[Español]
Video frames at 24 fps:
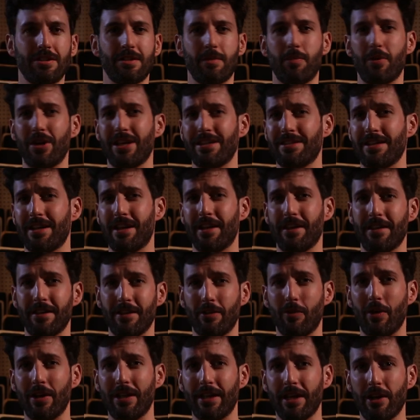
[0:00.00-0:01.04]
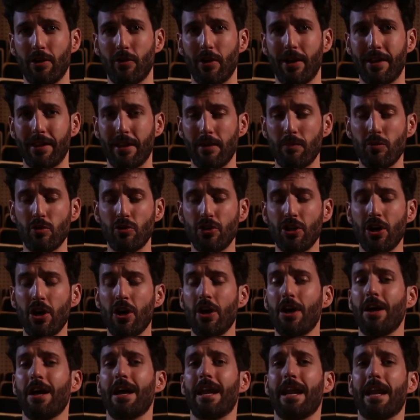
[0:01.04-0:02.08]
y se puede acceder desde cualquier lugar del mundo,
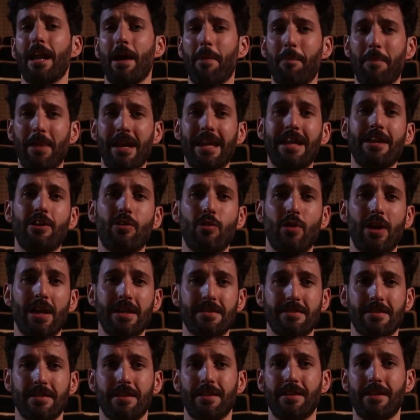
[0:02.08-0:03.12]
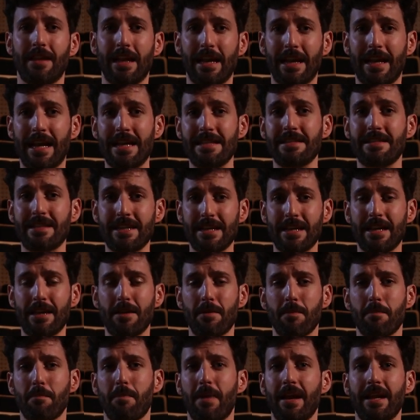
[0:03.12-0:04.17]
las películas del Han Cine
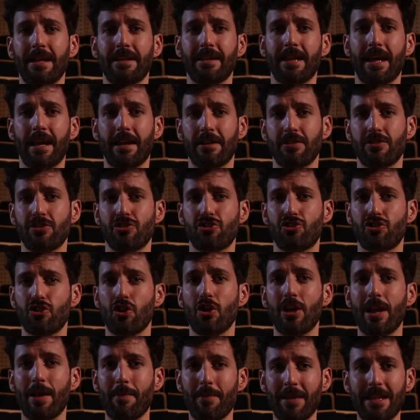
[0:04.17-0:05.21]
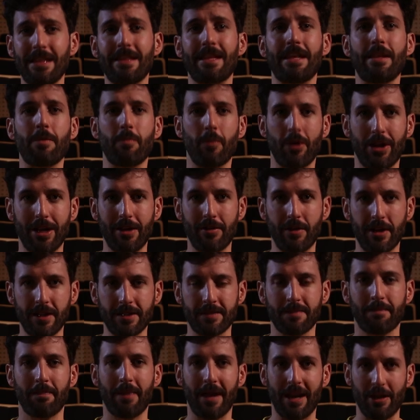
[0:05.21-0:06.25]
van a estar solamente
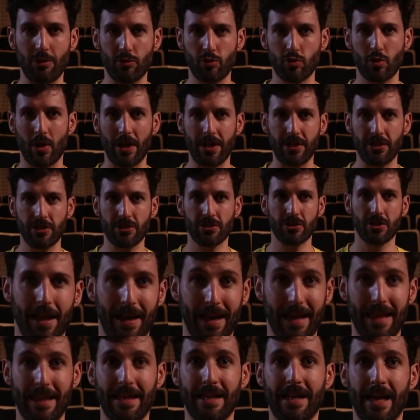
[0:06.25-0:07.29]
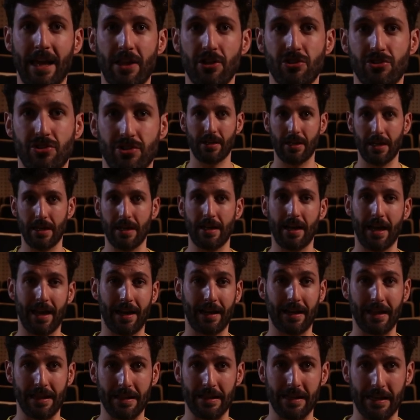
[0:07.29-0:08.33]
disponibles para usuarios radicados en
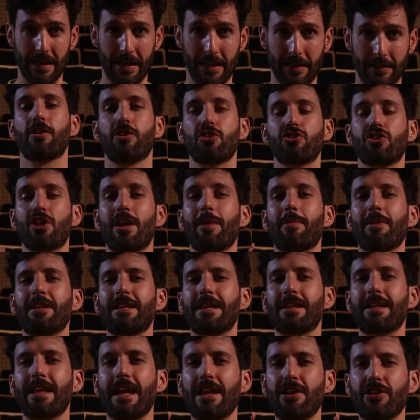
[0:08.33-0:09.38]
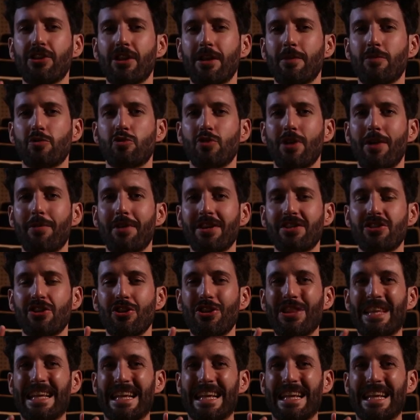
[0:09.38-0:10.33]
Argentina. No solamente este año tenemos una versión